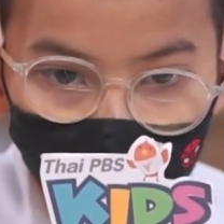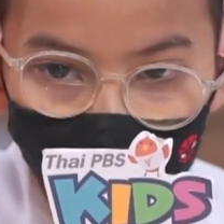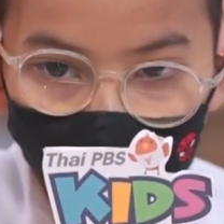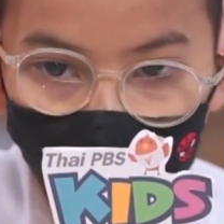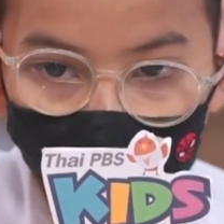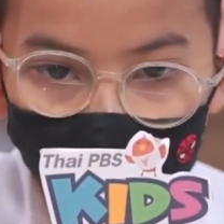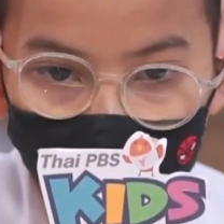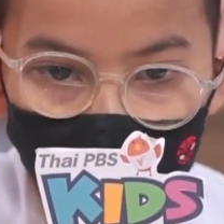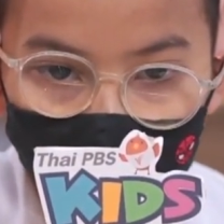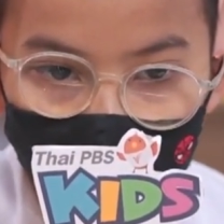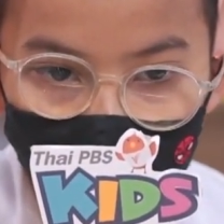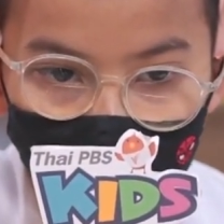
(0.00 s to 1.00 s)
ดูจาก
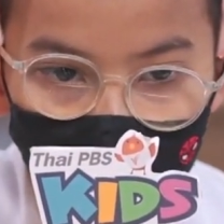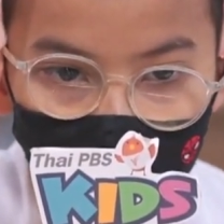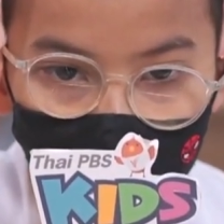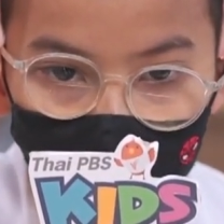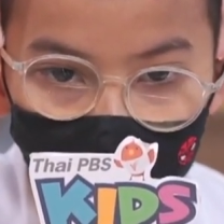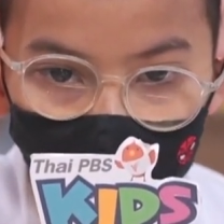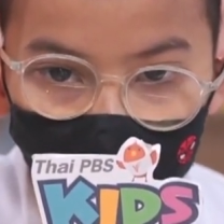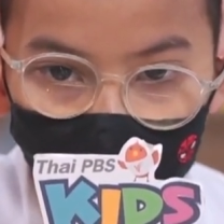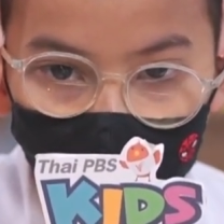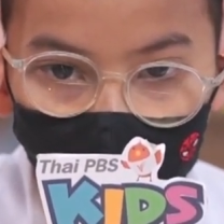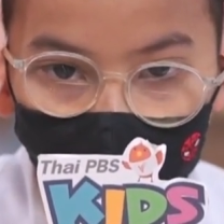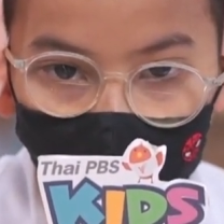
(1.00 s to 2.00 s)
การที่ผม
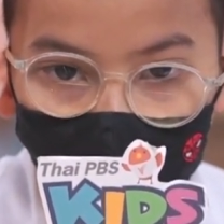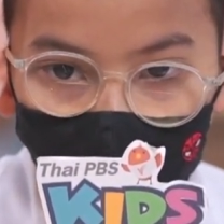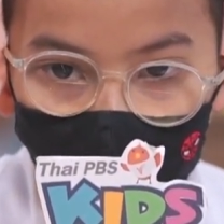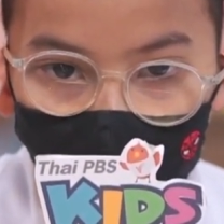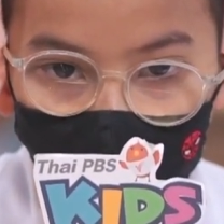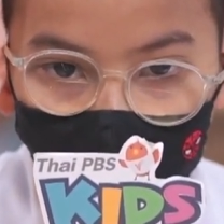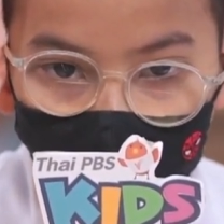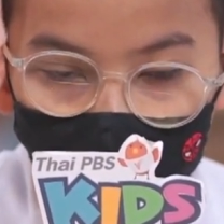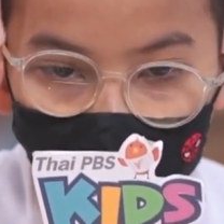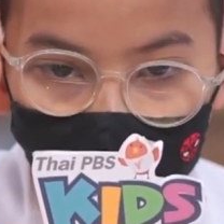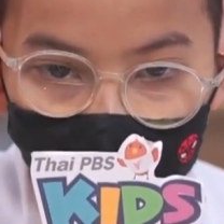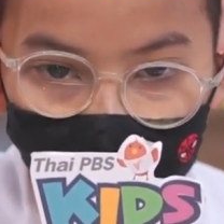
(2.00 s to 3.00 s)
ตอบ
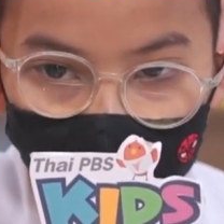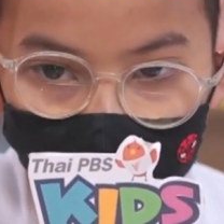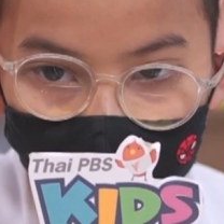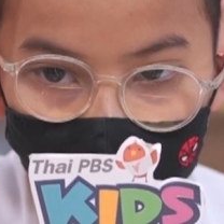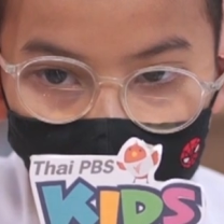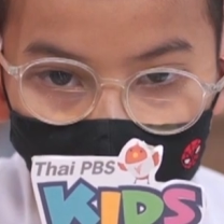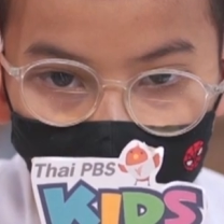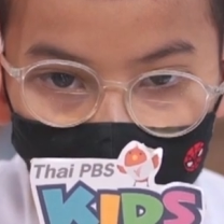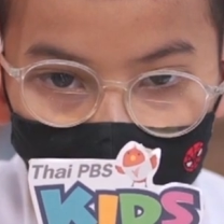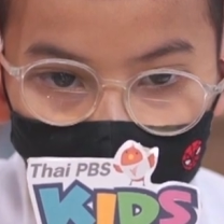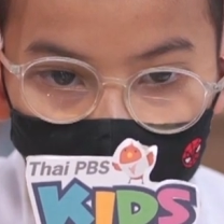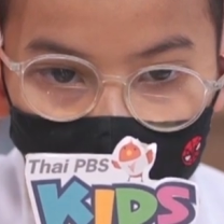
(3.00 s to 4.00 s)
ว่าใช้มือ
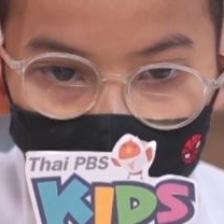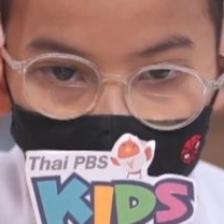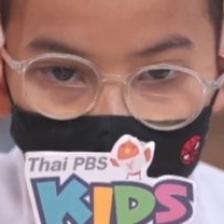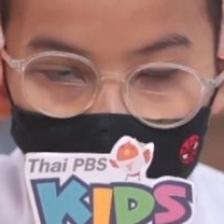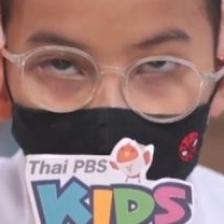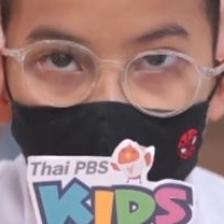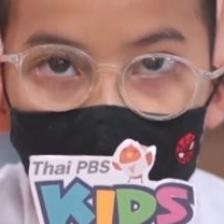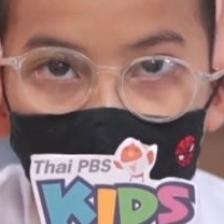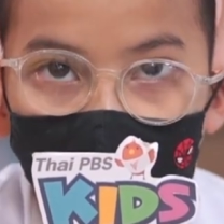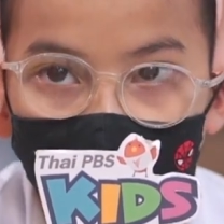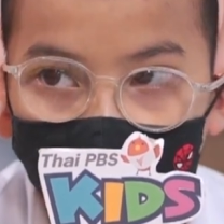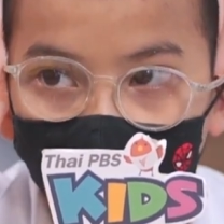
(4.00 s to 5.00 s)
หรือใช้อะไร
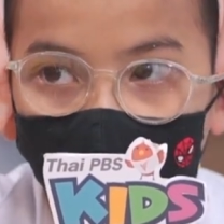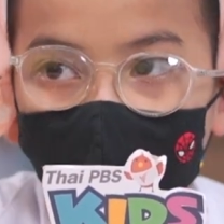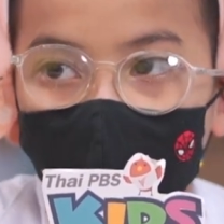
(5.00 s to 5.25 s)
ครับ